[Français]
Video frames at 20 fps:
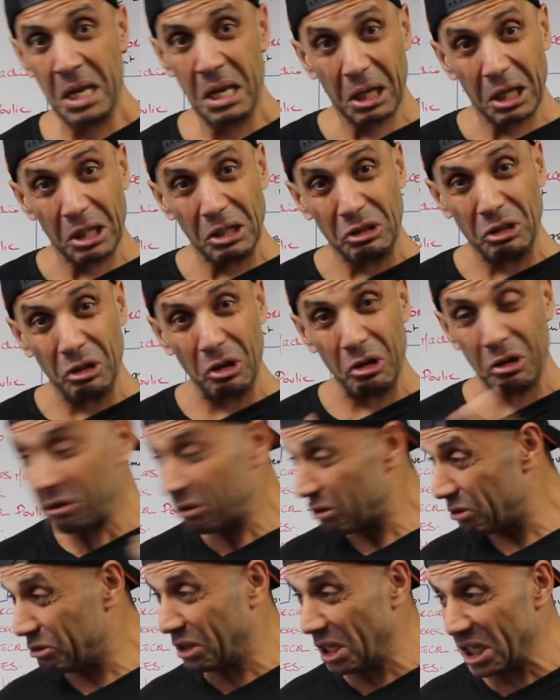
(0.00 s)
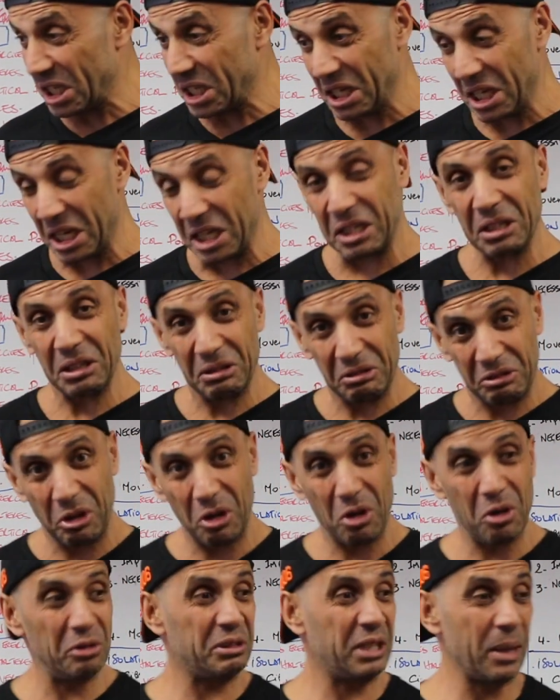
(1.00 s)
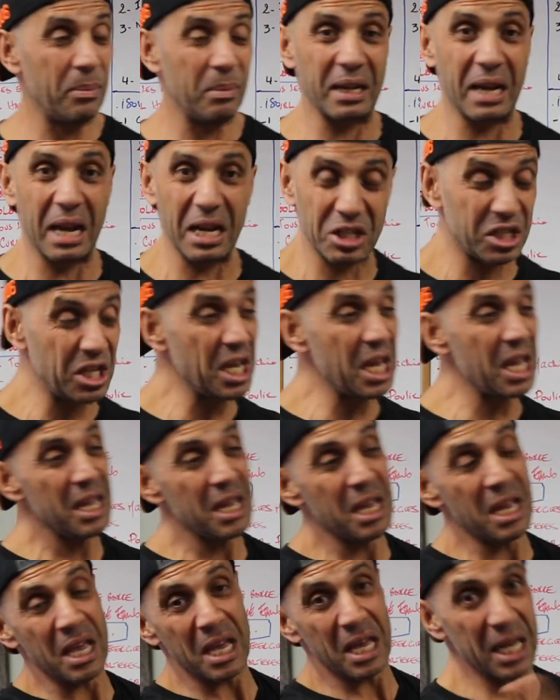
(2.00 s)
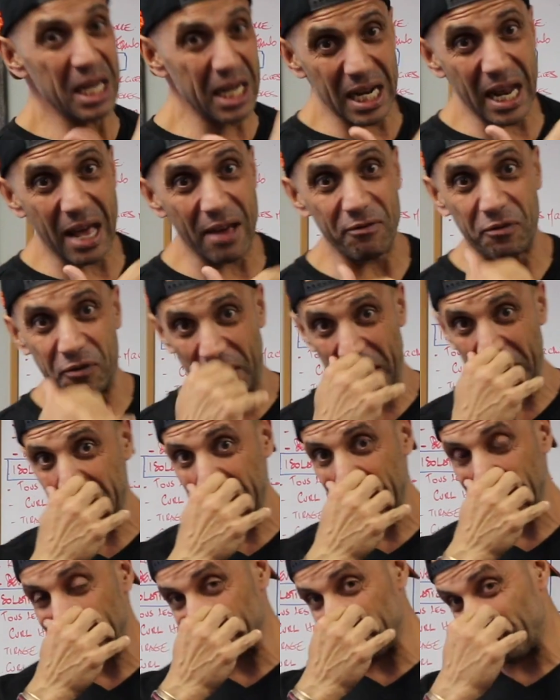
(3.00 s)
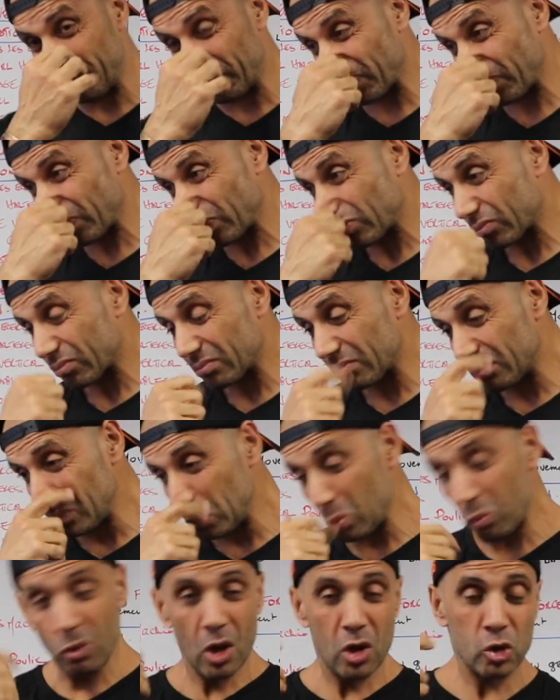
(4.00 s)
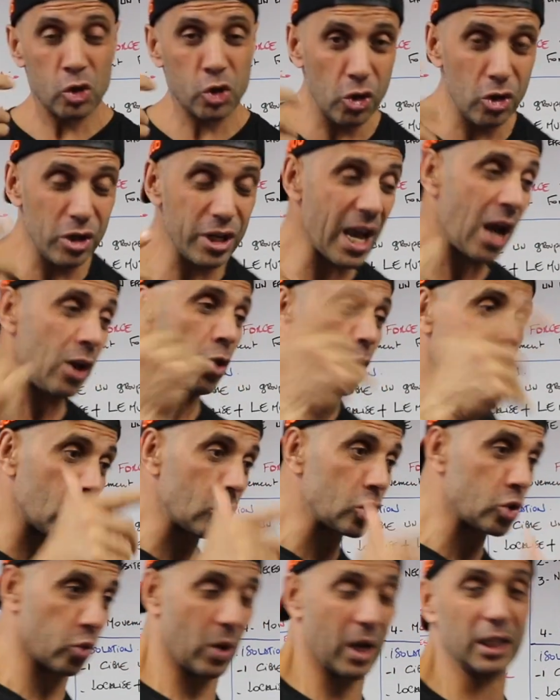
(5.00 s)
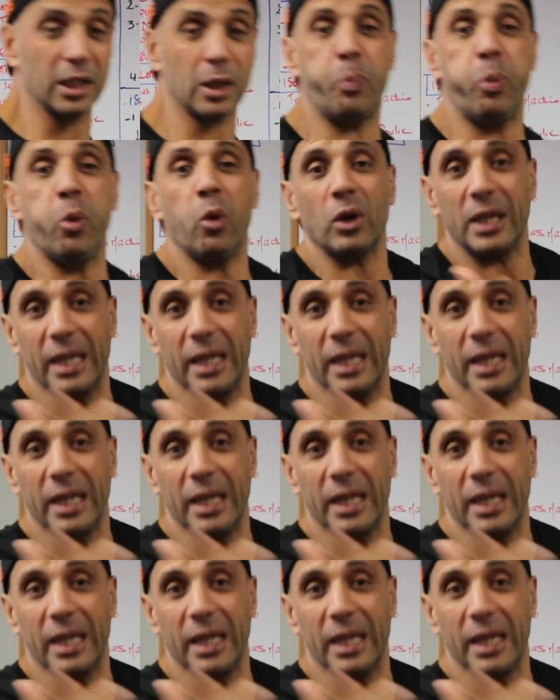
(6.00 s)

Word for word: Qaddour décide de déménager. Il invite Julien à le rejoindre pour